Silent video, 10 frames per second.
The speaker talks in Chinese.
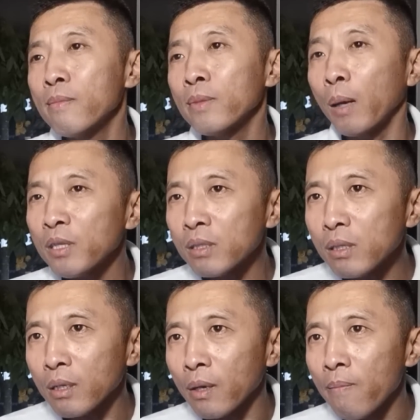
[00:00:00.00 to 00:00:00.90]
他们四
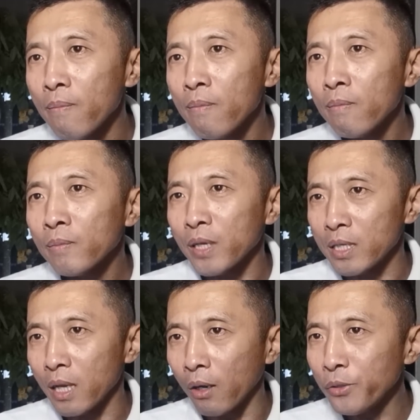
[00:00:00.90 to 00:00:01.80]
个人在
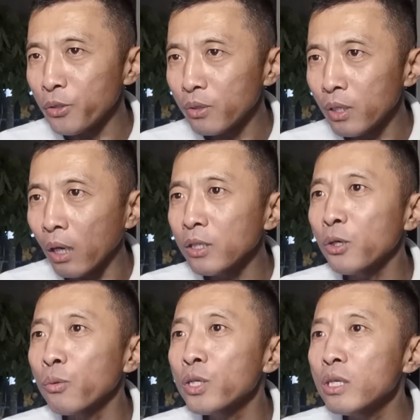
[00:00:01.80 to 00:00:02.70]
扬扬
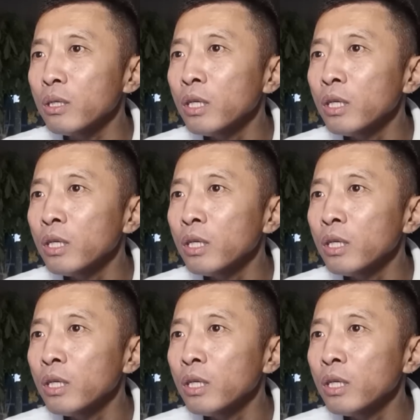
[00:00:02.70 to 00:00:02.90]
州市